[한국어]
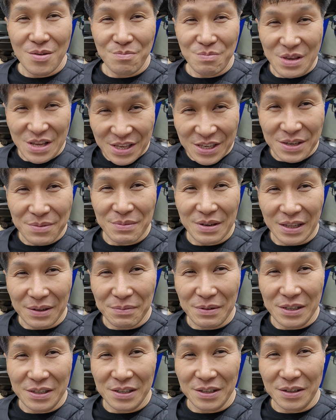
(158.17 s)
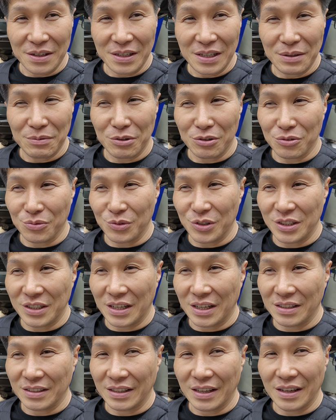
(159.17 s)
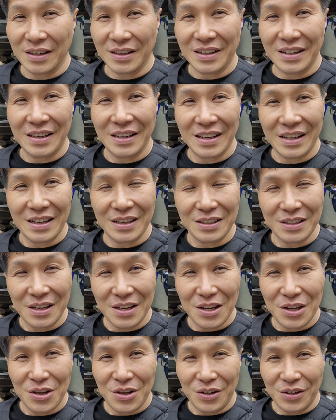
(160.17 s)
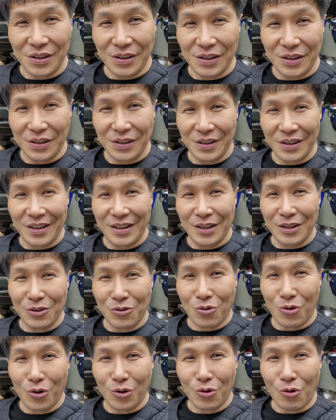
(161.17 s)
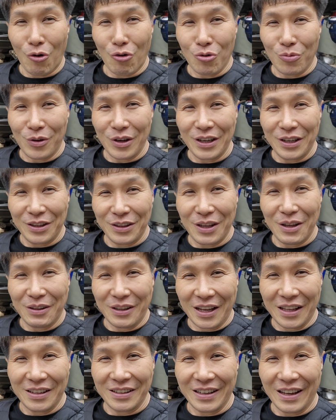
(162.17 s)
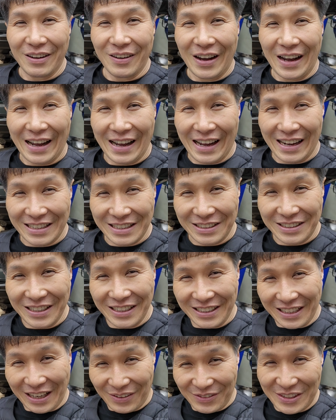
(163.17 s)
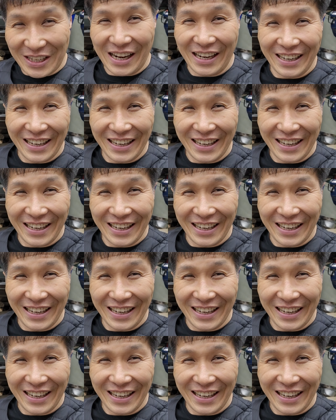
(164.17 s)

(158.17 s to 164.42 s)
미칩니다, 미쳐. 입으로 숨 쉰다는 게. 그래, 어? 코, 콧구멍이 있, 다는 게, 와, 그때는 감사,